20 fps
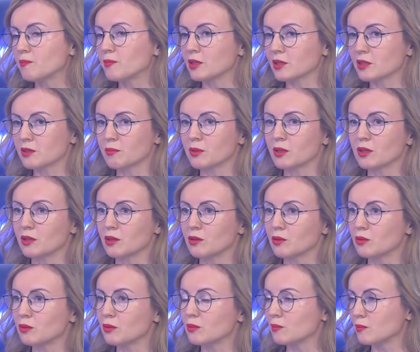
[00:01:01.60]

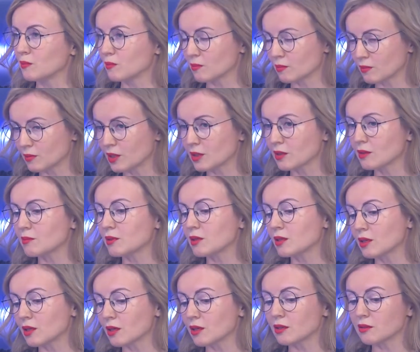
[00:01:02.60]
рассмотрению дел и
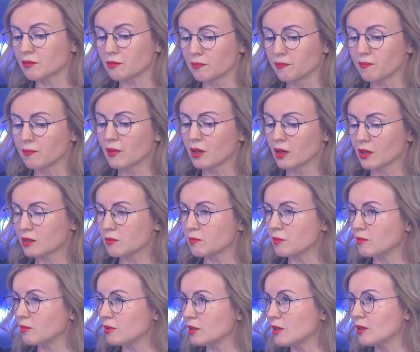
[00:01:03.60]
материалов с
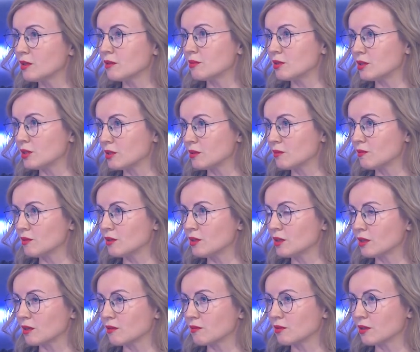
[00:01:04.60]
применением систем
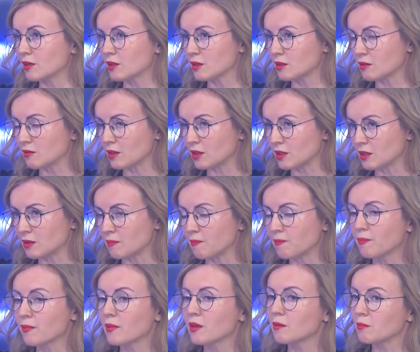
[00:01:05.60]
видеоконференц-связи.
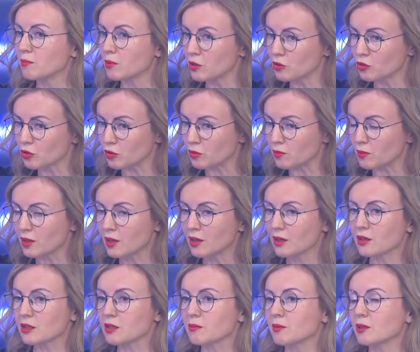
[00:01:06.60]
Причем
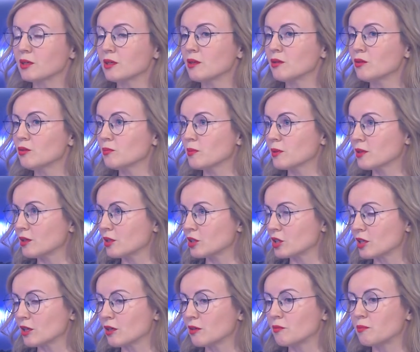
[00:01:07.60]
рассмотрению
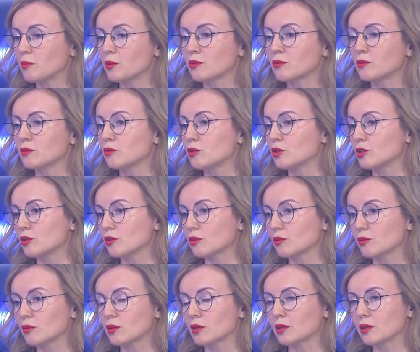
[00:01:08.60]
подлежали в первую очередь
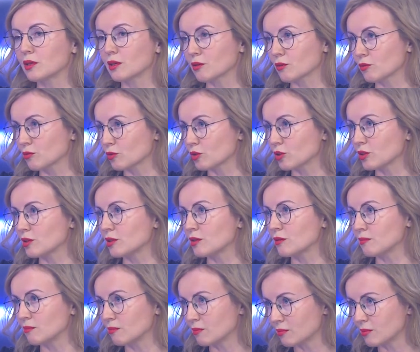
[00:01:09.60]
только неотложные
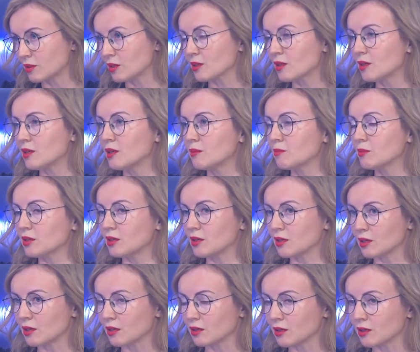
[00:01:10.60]
дела и
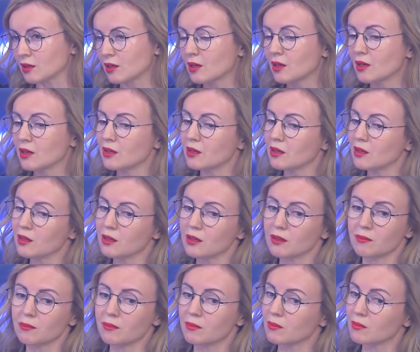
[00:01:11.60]
материалы. И
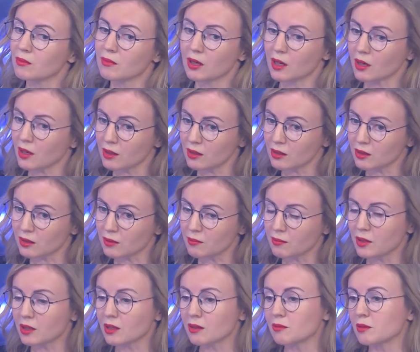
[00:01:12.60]
характер
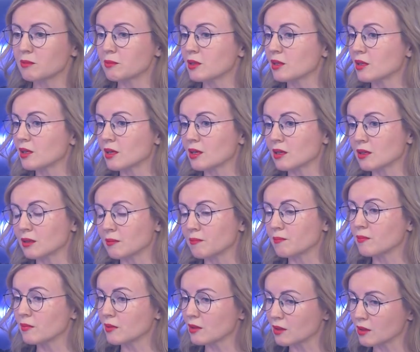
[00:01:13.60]
этого материала,
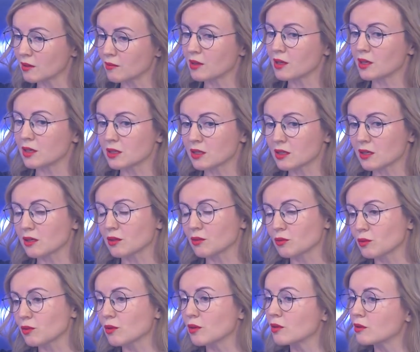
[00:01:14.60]
является ли
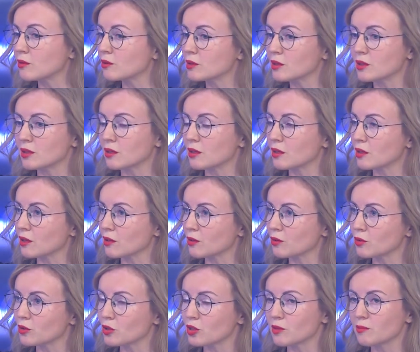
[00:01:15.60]
то или иное дело
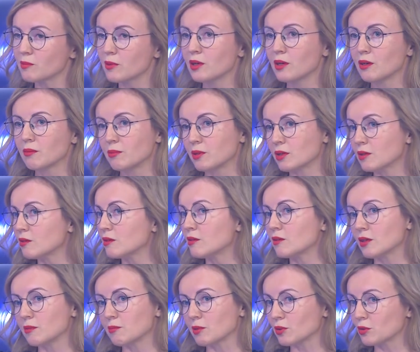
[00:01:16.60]
неотложным, первое
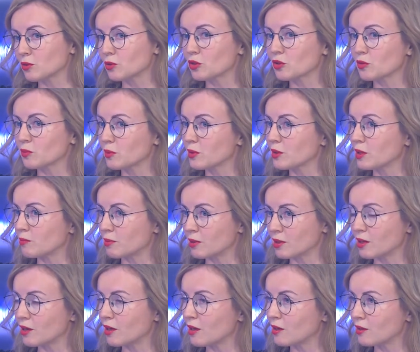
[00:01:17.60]
время должен был
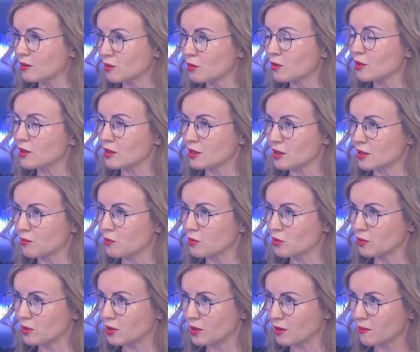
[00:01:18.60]
определять только сам
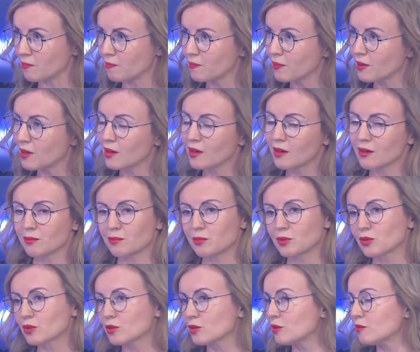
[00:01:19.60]
судья.
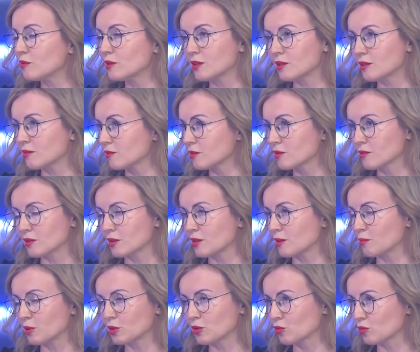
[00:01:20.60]
Безусловно, это вызвало
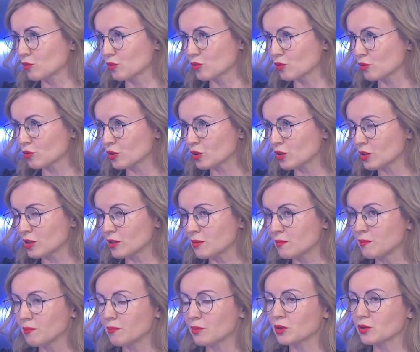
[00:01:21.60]
большую сложность
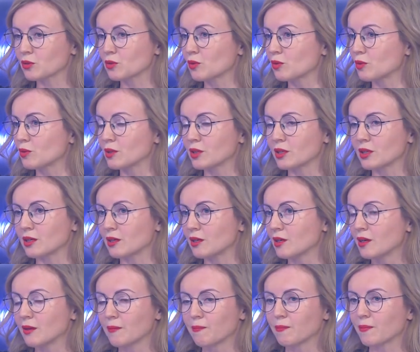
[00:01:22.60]
поскольку это
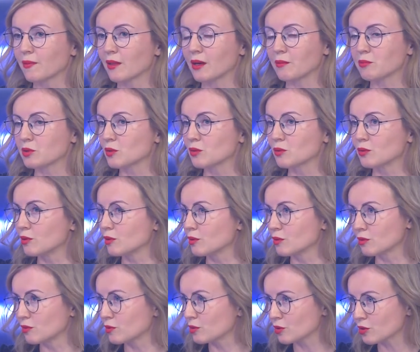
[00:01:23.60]
абсолютно
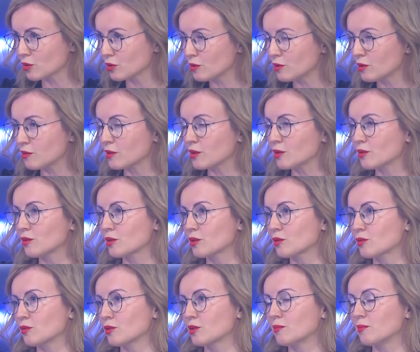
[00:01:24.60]
новые условия, в которых
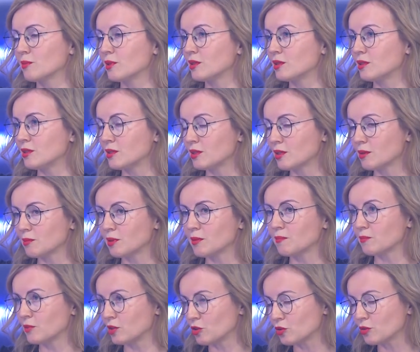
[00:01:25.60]
судебная система
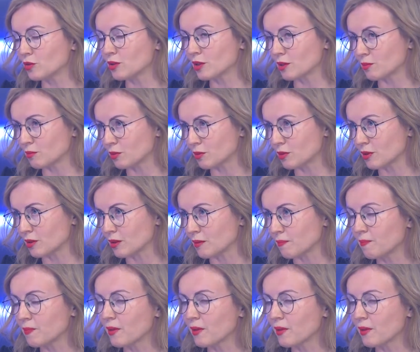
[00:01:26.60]
еще не работала.